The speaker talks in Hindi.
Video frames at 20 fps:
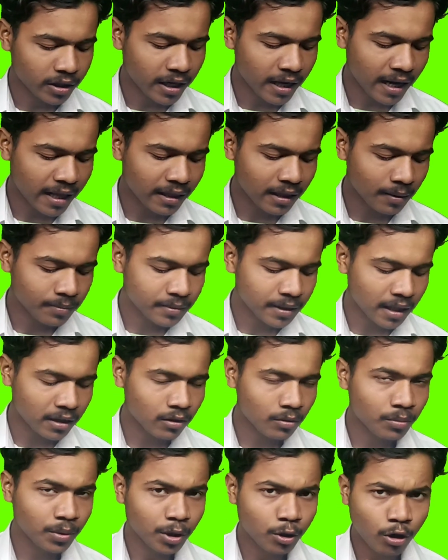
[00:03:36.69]
तो यहाँ से आप
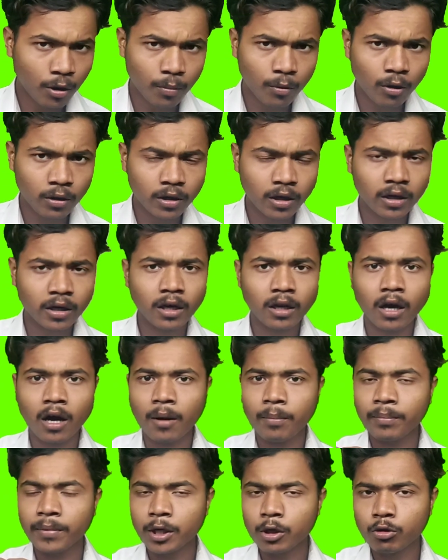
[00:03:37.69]
चाहें तो वीडियो अपलोड करके
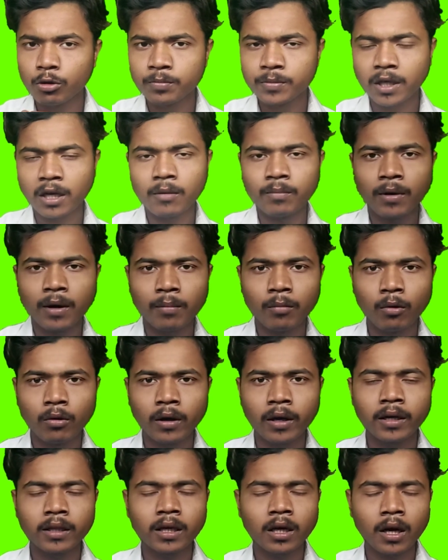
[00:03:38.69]
अपने यूट्यूब चैनल पर
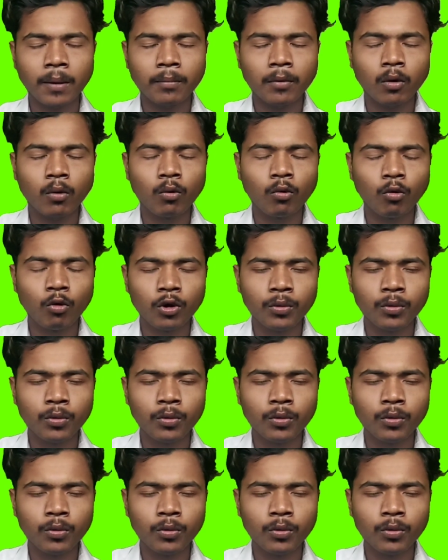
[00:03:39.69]
अपलोड करेंगे आपको